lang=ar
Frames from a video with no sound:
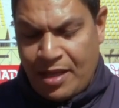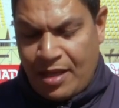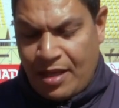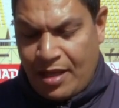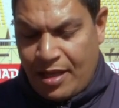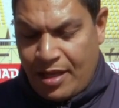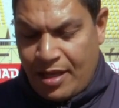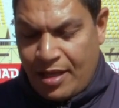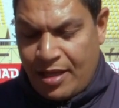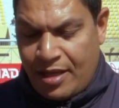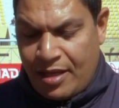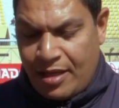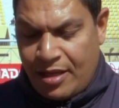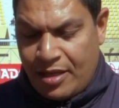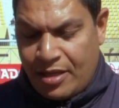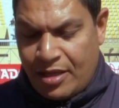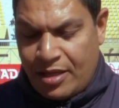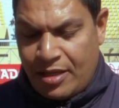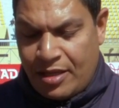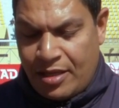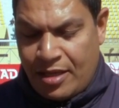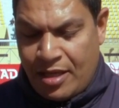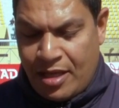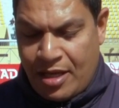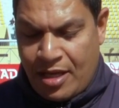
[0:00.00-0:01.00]

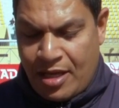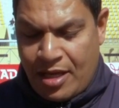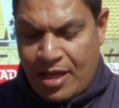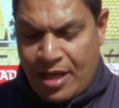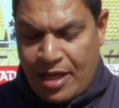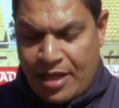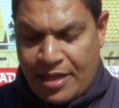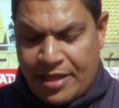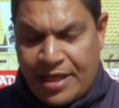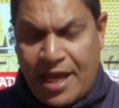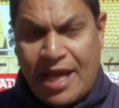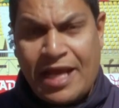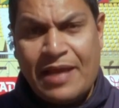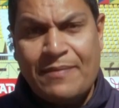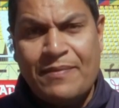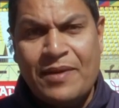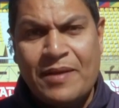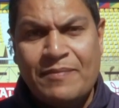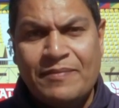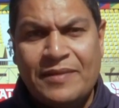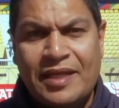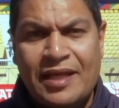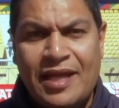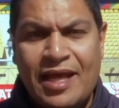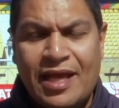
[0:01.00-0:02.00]
آه يجب
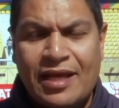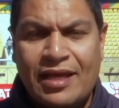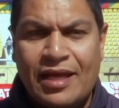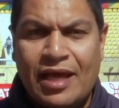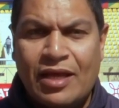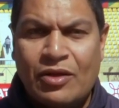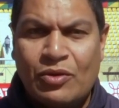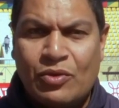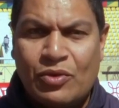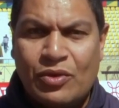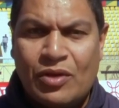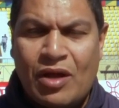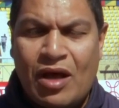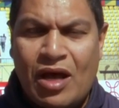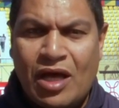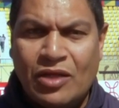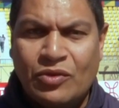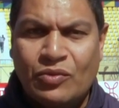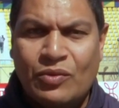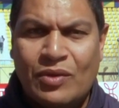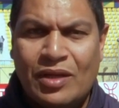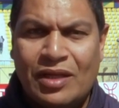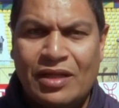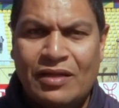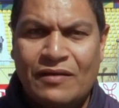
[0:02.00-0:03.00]
امتلاك الكرة
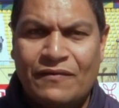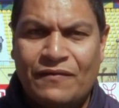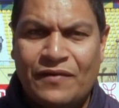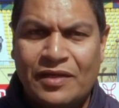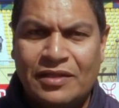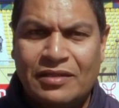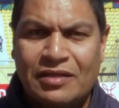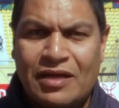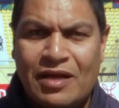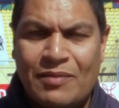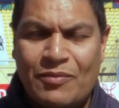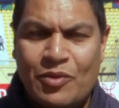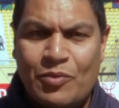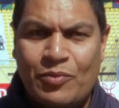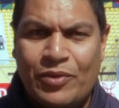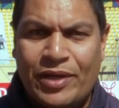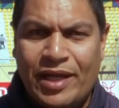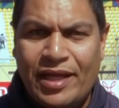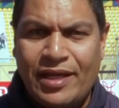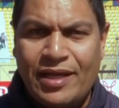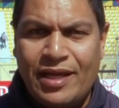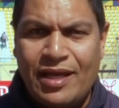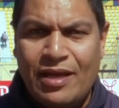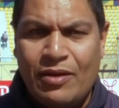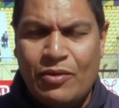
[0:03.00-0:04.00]
أطول فترة
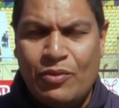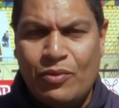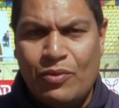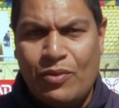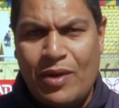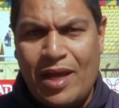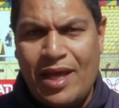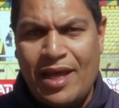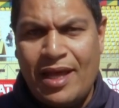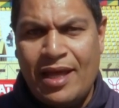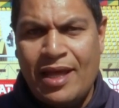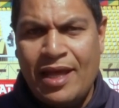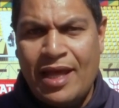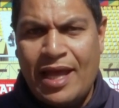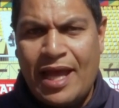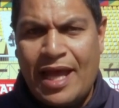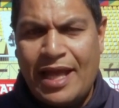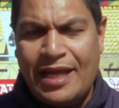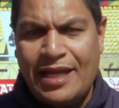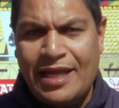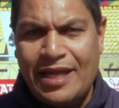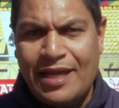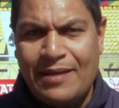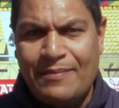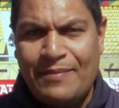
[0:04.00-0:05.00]
ممكنة
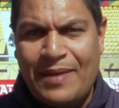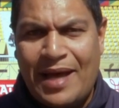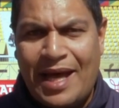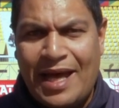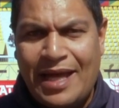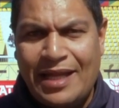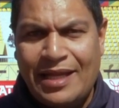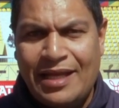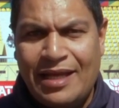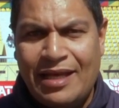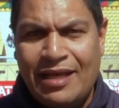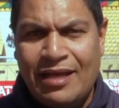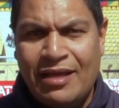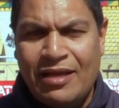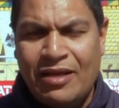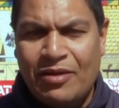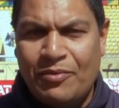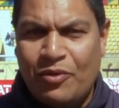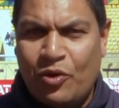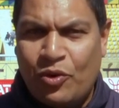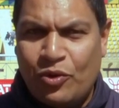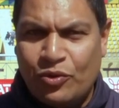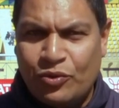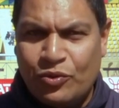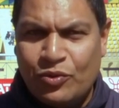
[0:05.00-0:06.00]
واللعب على
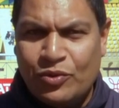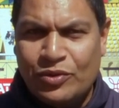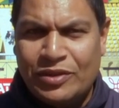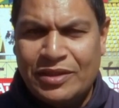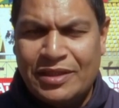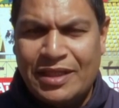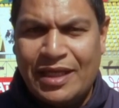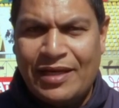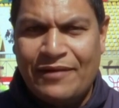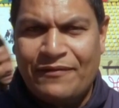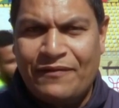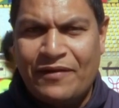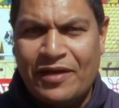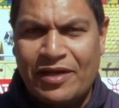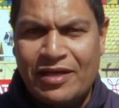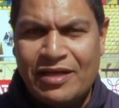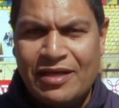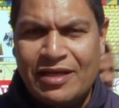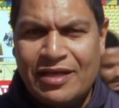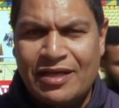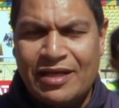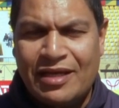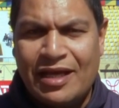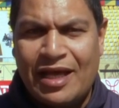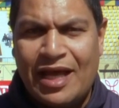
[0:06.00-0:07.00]
خطوط
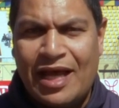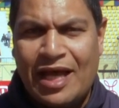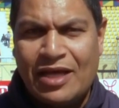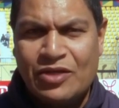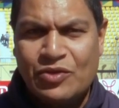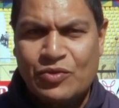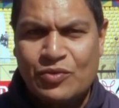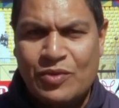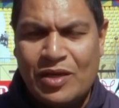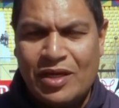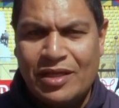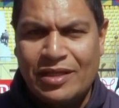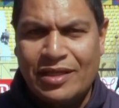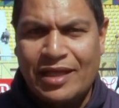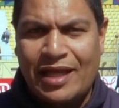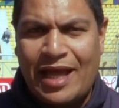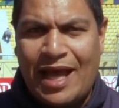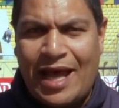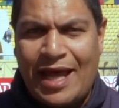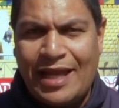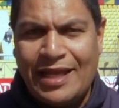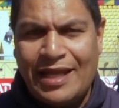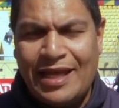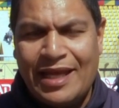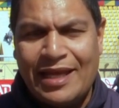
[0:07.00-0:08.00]
فريق أسوان
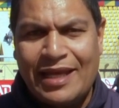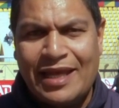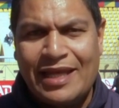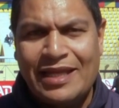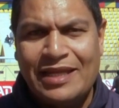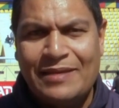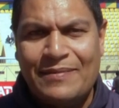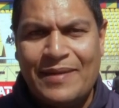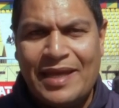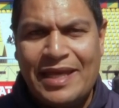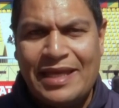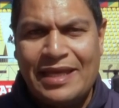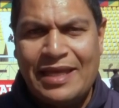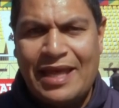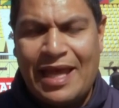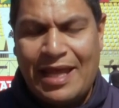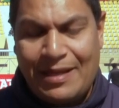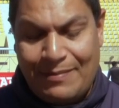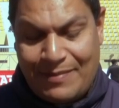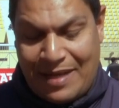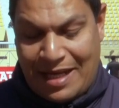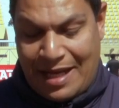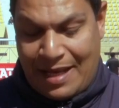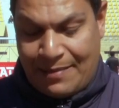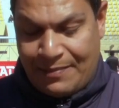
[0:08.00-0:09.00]
على جانبي
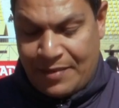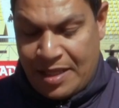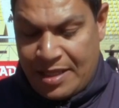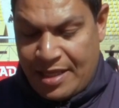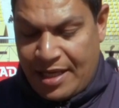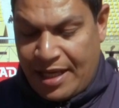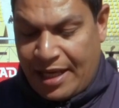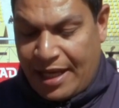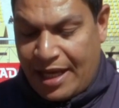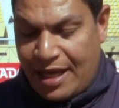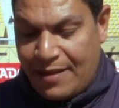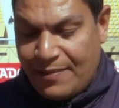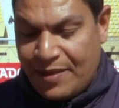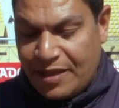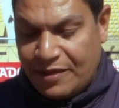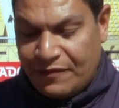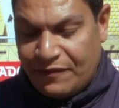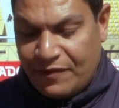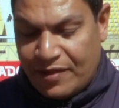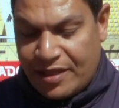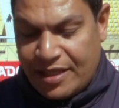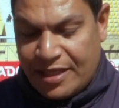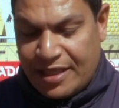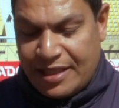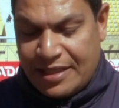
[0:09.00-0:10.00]
الملعب غيابات
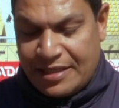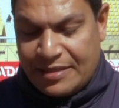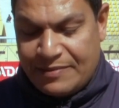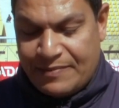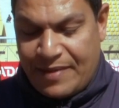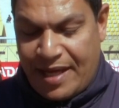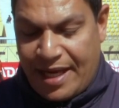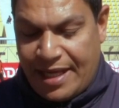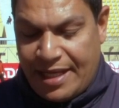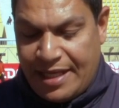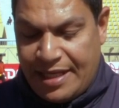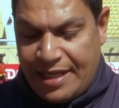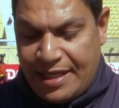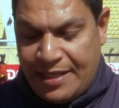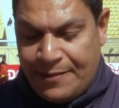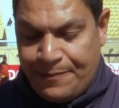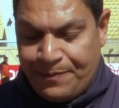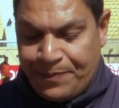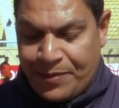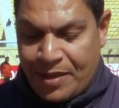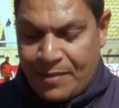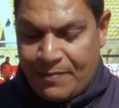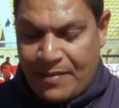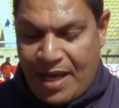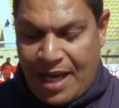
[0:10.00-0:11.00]
فريق الإسماعيلي
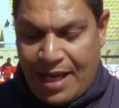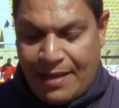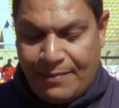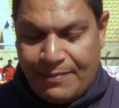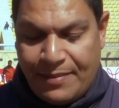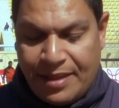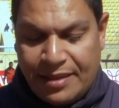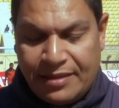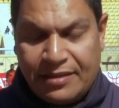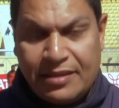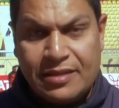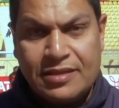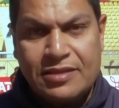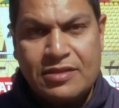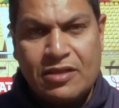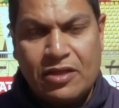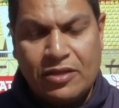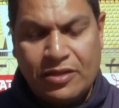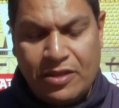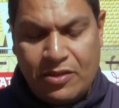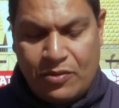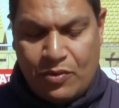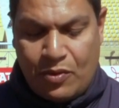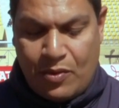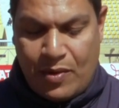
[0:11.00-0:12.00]
محمد
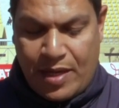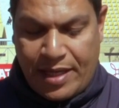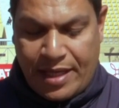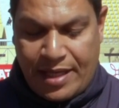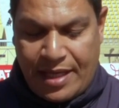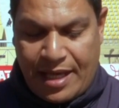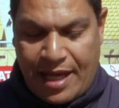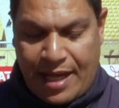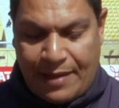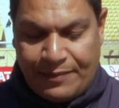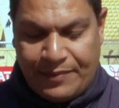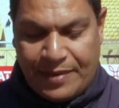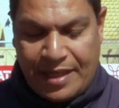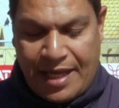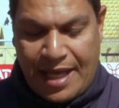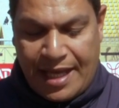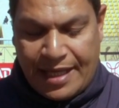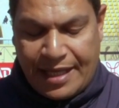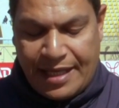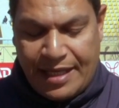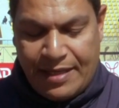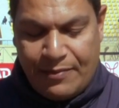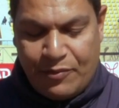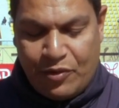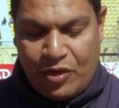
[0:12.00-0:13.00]
صادق ووجيه عبد
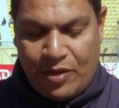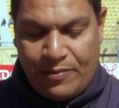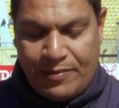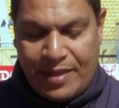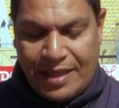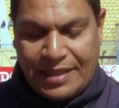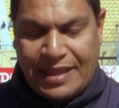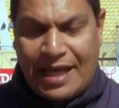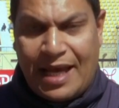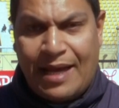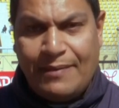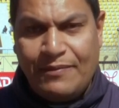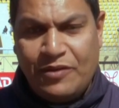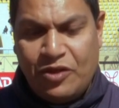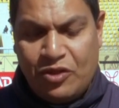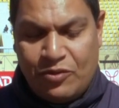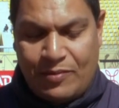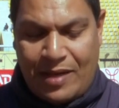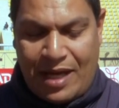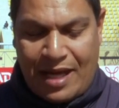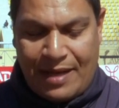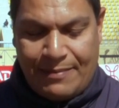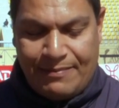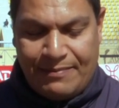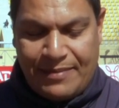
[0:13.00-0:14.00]
الحكيم وعماد حمدي
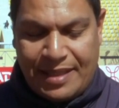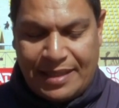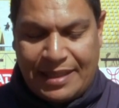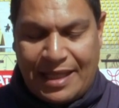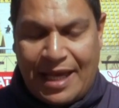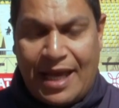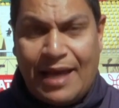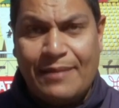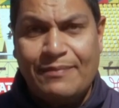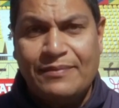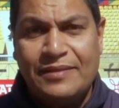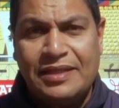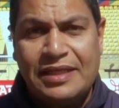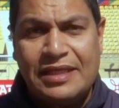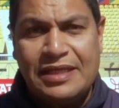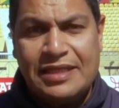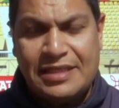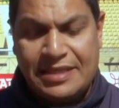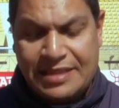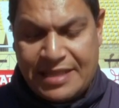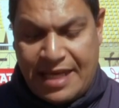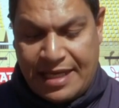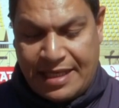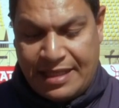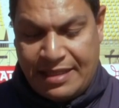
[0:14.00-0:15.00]
ومحمد حمدي
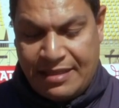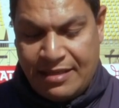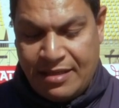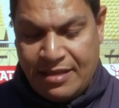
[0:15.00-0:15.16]
زكي